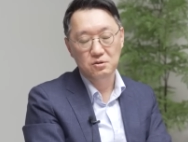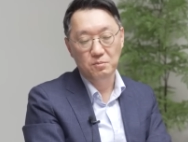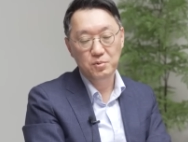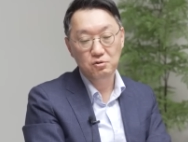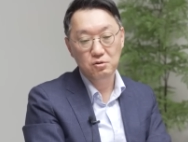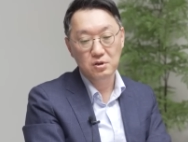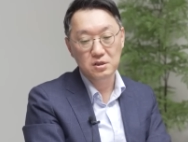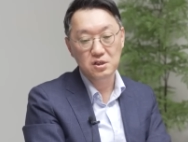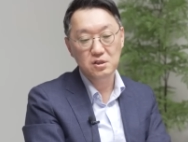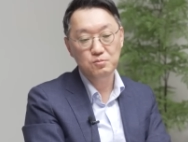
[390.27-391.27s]
연평균 한
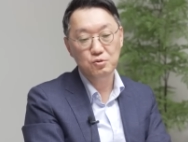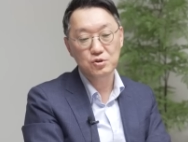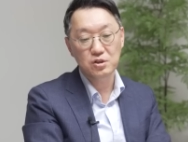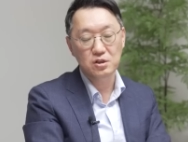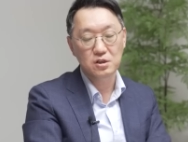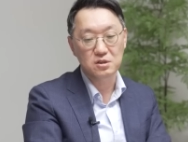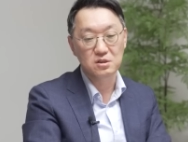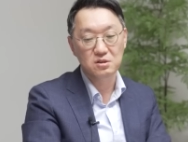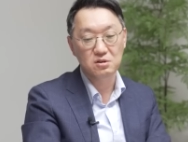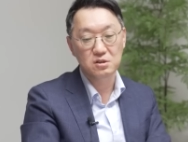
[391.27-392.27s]
70%씩
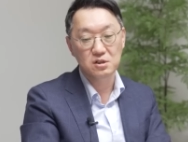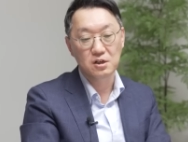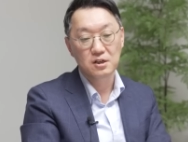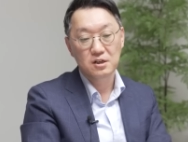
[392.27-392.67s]
증서를한